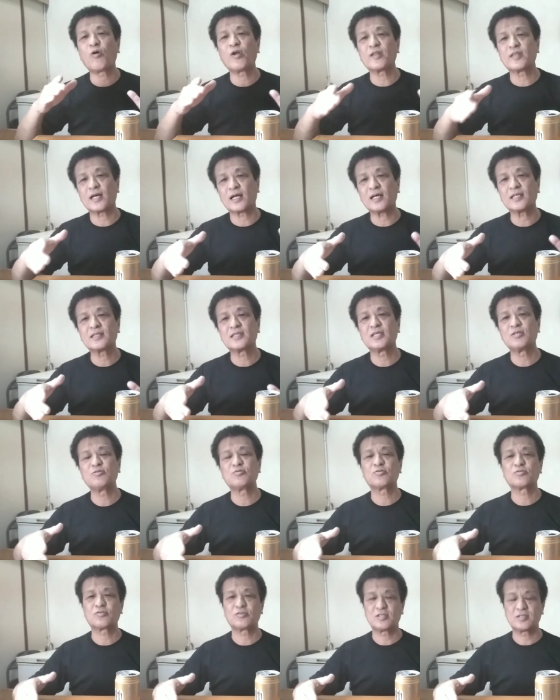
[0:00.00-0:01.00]
これたかって
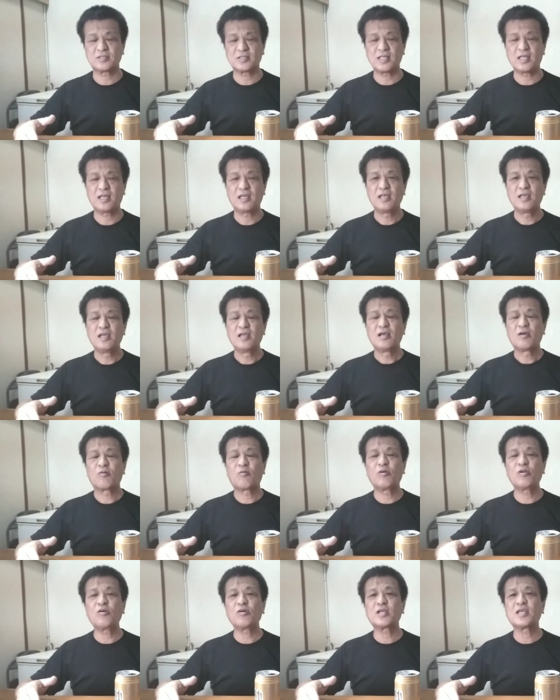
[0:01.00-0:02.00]
いうことですね
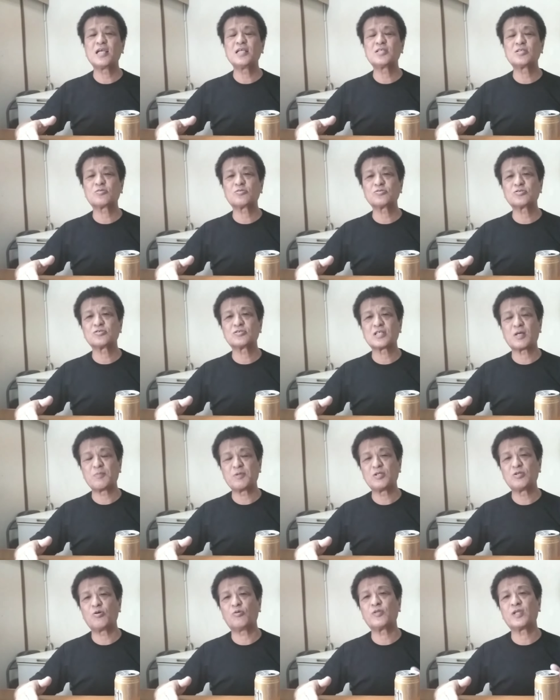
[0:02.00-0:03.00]
これを継続する
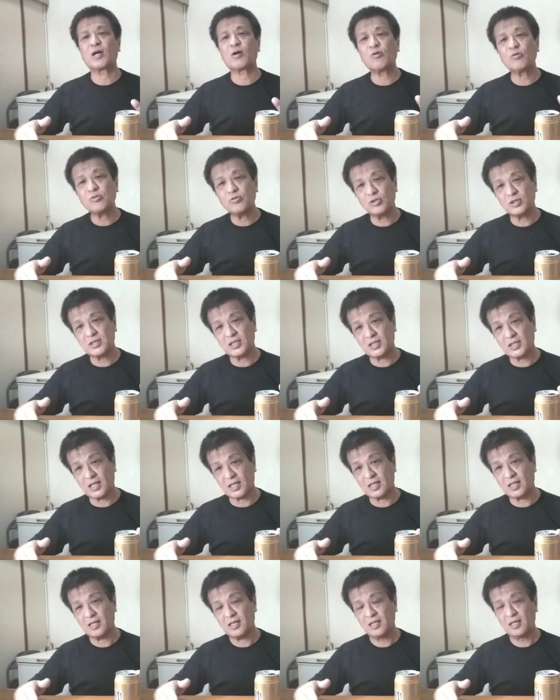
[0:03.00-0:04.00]
ためにどんなことをしてき
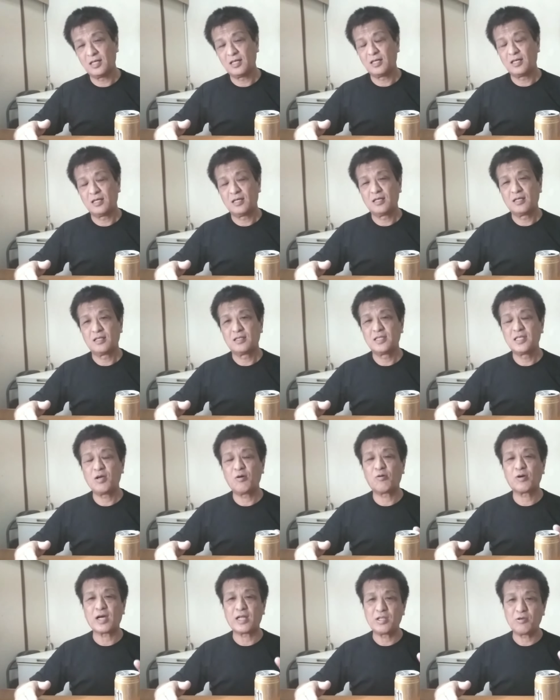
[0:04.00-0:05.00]
たか
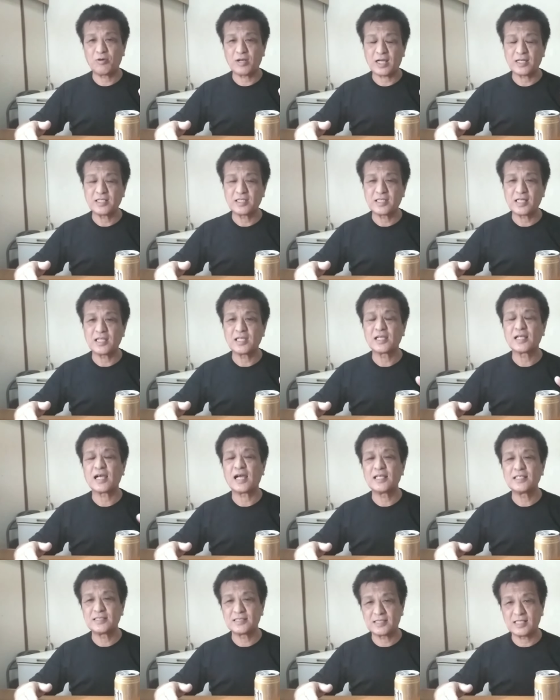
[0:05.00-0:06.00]
でお金を借りたり
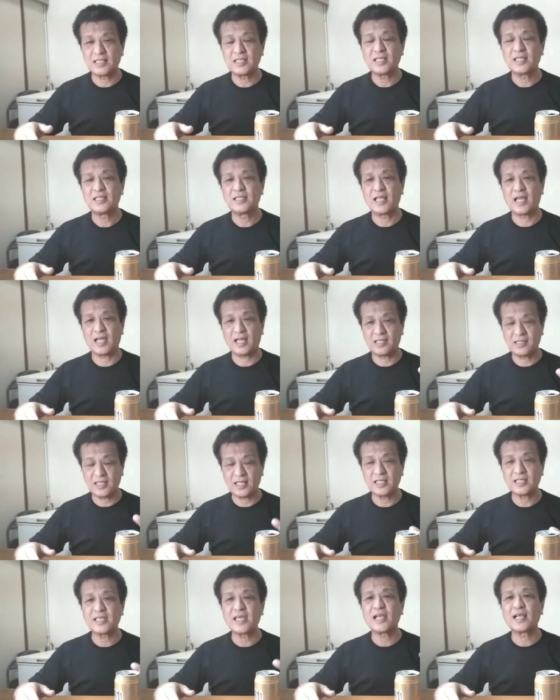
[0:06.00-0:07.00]
返したり悩
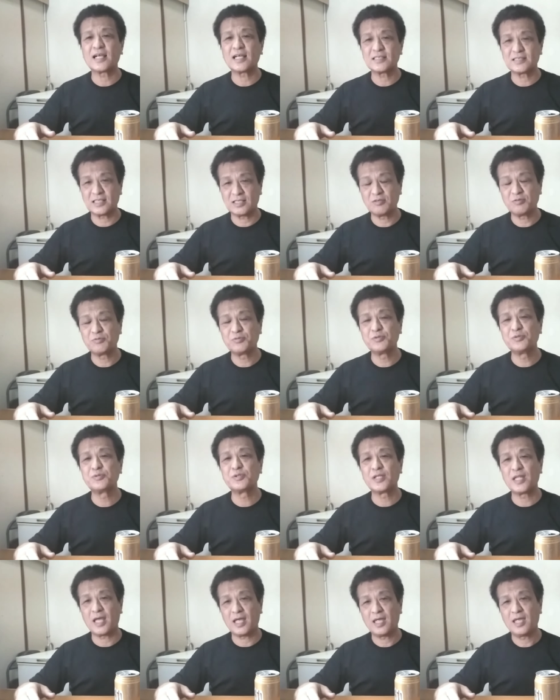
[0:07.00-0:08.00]
んだり喧嘩したり夫
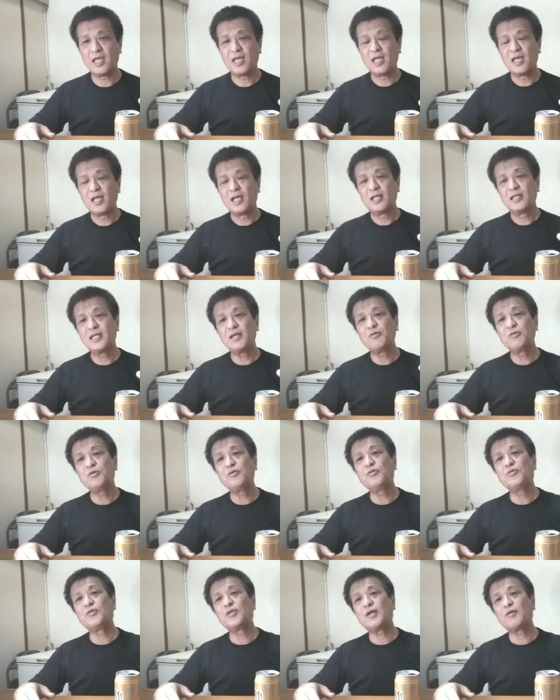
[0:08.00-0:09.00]
婦でで
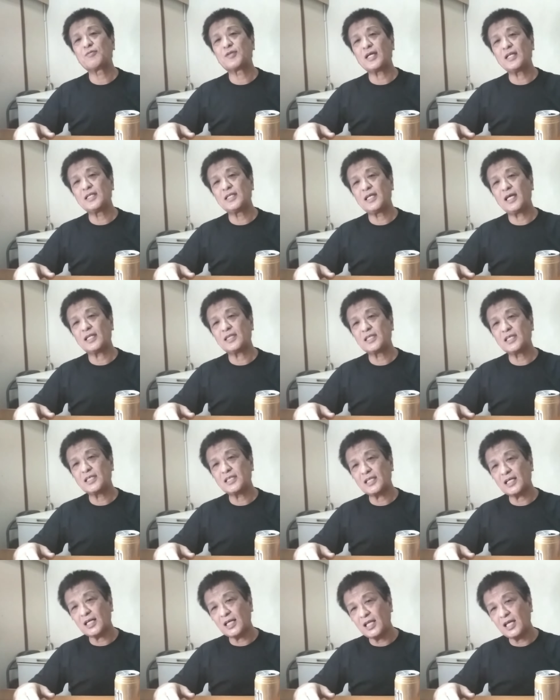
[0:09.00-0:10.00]
夫婦で2人でやっ
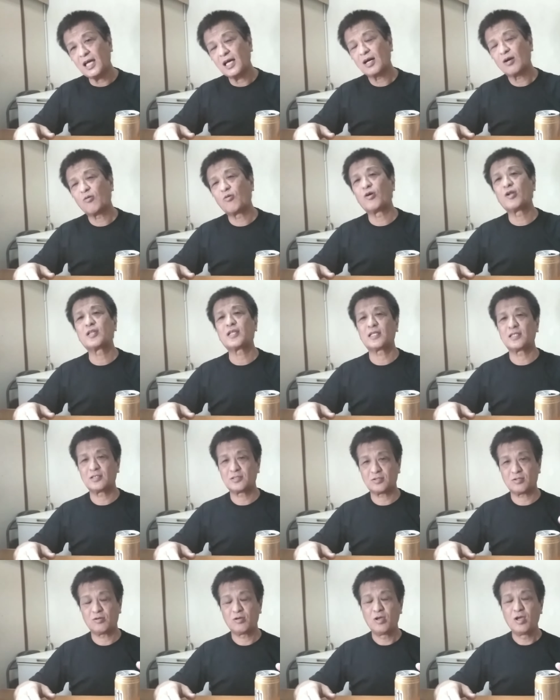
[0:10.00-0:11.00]
てきたから来れた
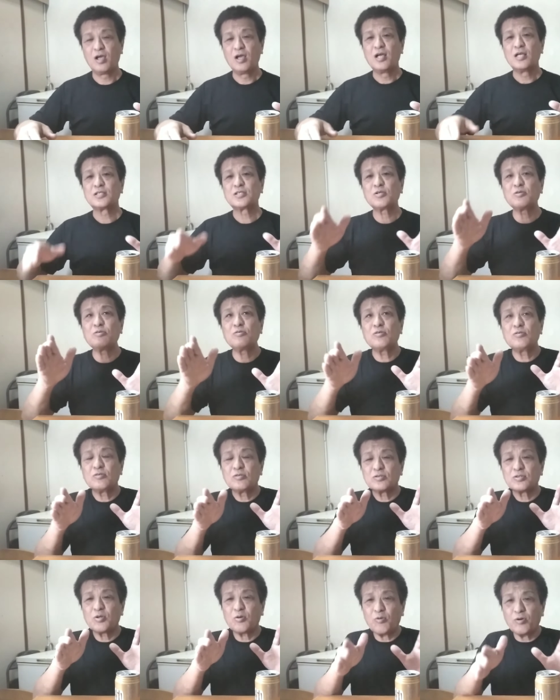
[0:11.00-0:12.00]
んですよそ
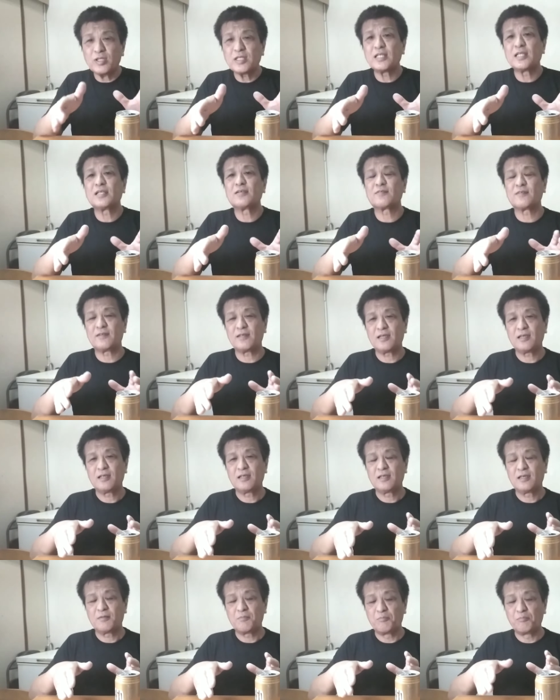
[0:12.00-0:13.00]
のそこでですね
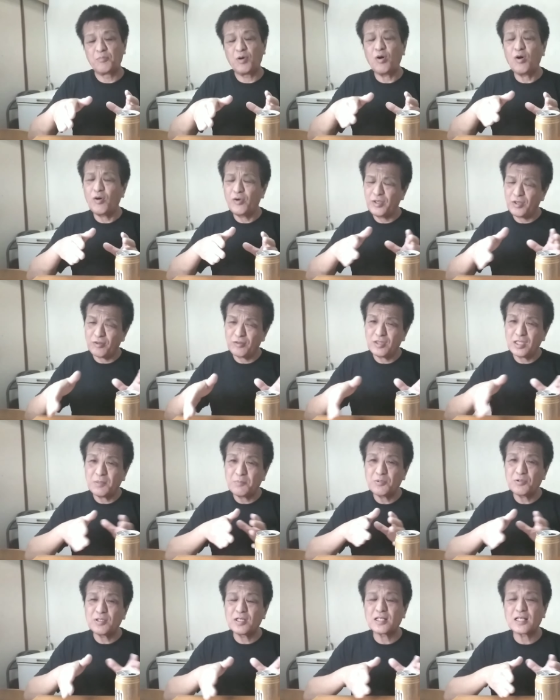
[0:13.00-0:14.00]
もういろん
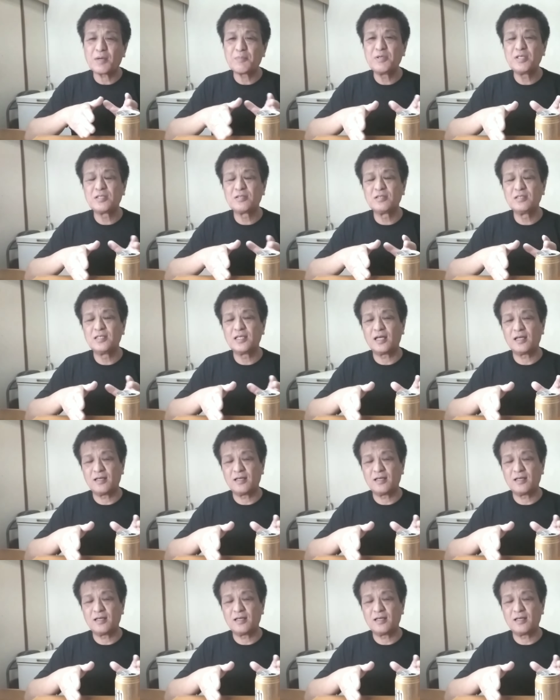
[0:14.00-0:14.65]
なものが噛み